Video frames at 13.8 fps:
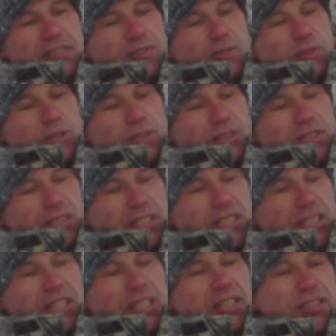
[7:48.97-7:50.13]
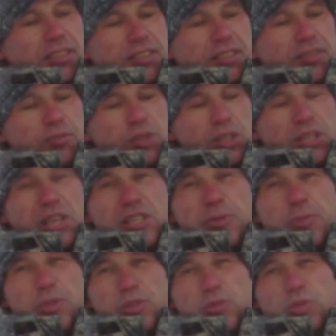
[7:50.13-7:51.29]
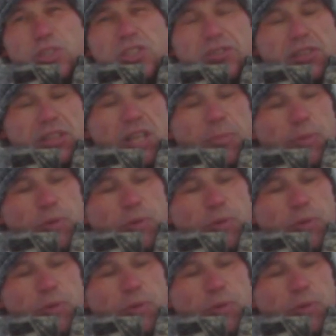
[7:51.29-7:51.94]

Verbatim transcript: Вот. Его задача просто удерживать лапу.